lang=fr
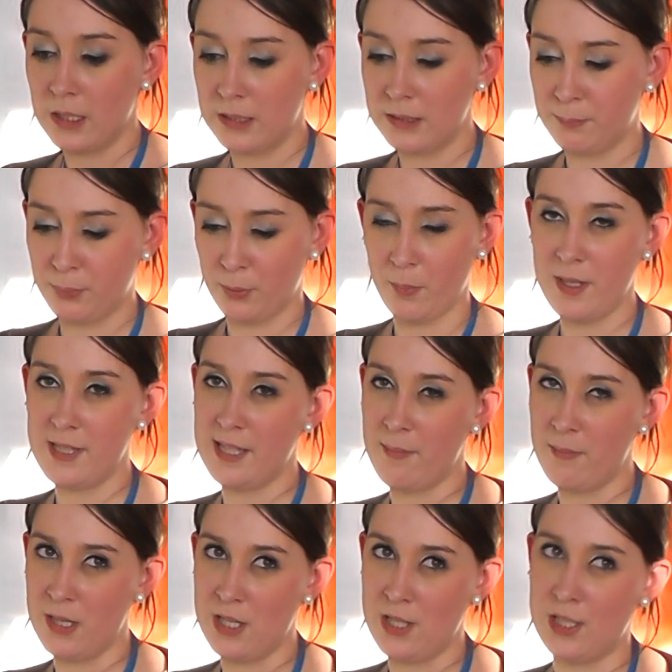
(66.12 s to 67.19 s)
euh, Pour mes
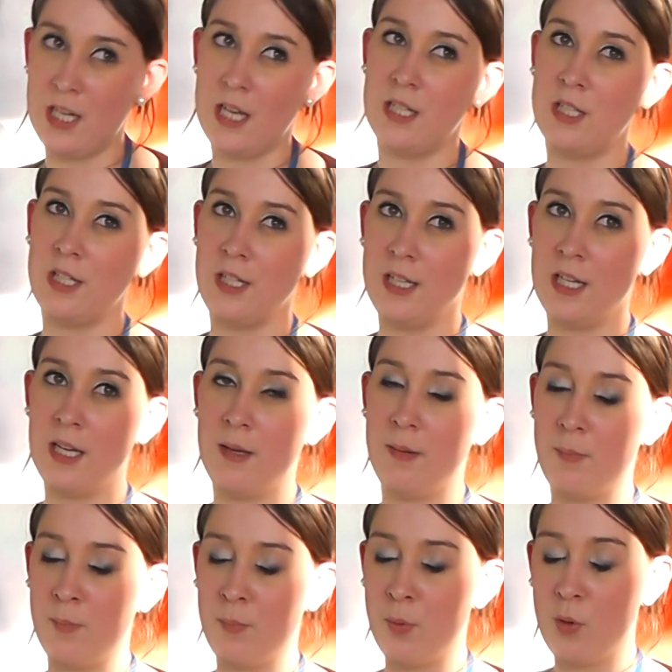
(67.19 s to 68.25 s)
amis, j'ai acheté
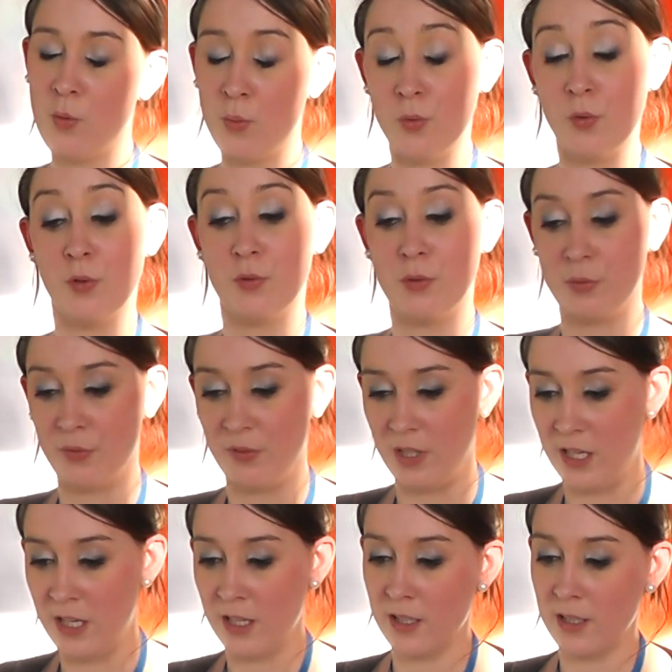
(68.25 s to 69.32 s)
beaucoup de
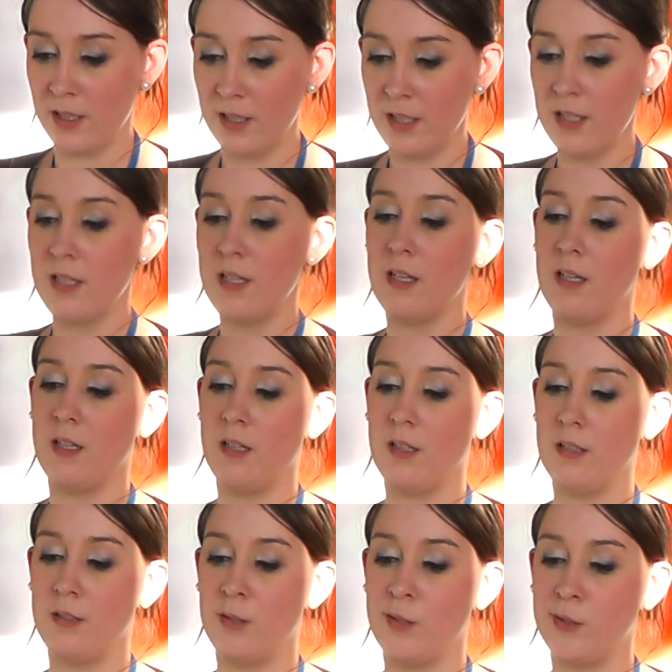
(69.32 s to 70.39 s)
souvenirs.
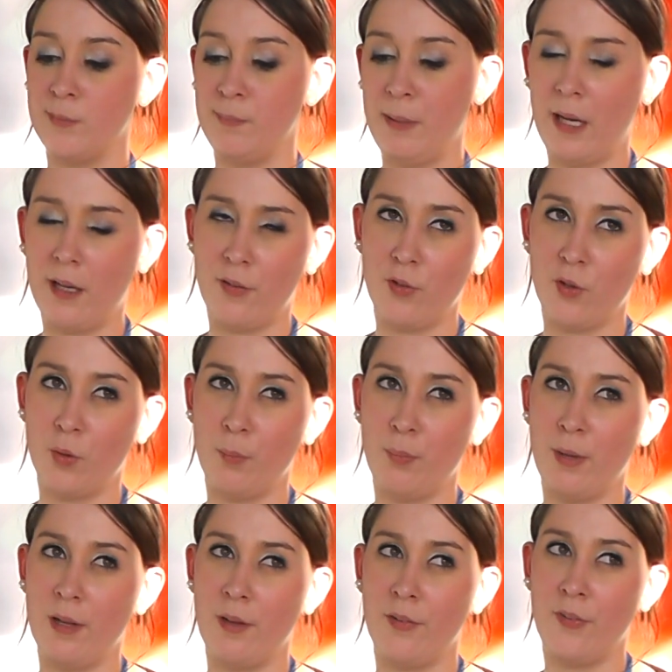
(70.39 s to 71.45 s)
Euh, par
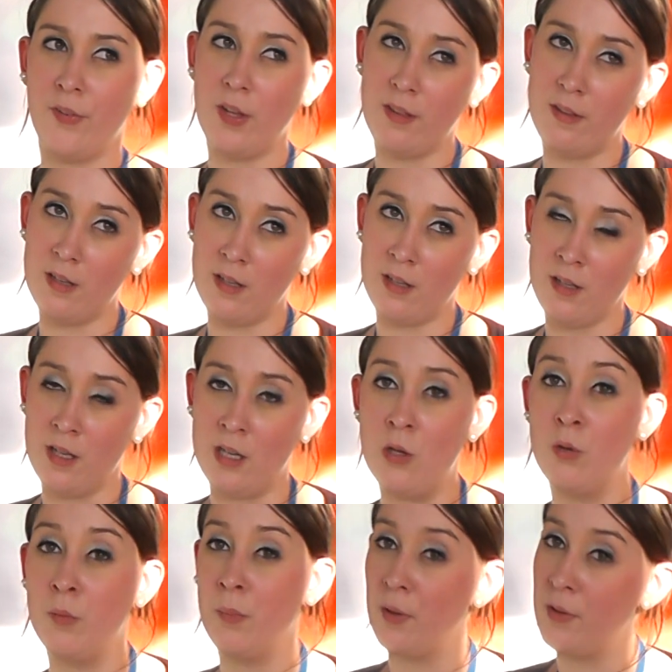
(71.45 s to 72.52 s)
exemple, un CD et
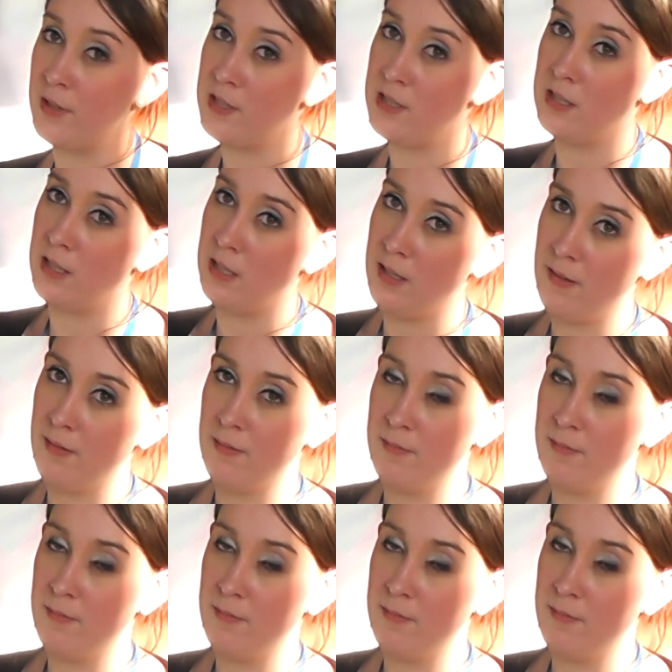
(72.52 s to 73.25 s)
une bande dessinée.